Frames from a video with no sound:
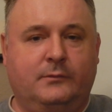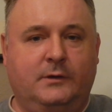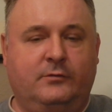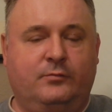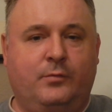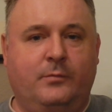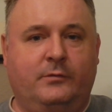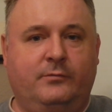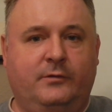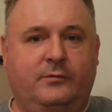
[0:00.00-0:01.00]
Если
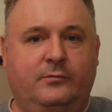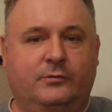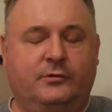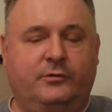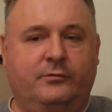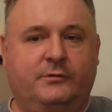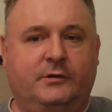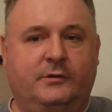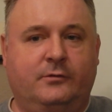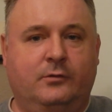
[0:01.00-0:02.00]
вспомнить весь
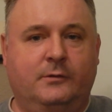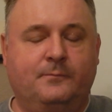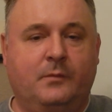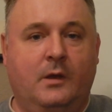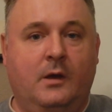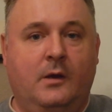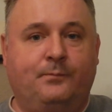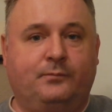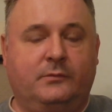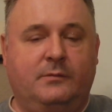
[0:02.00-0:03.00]
2020 год,
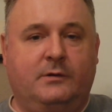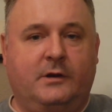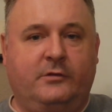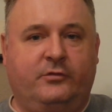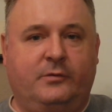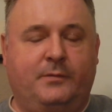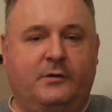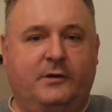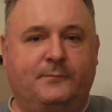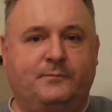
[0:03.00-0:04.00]
демократическая
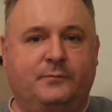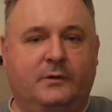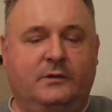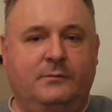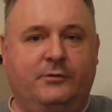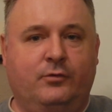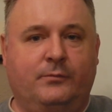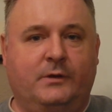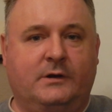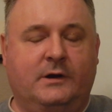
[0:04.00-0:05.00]
партия не
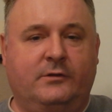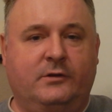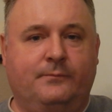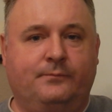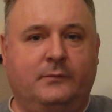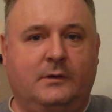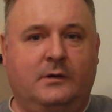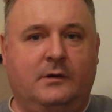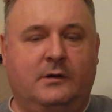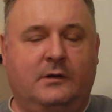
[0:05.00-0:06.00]
мытьем, так катанием
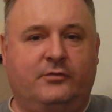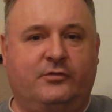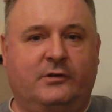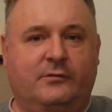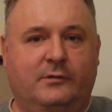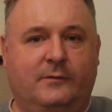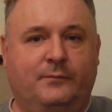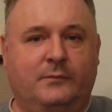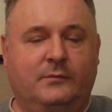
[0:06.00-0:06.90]
э, расшатывала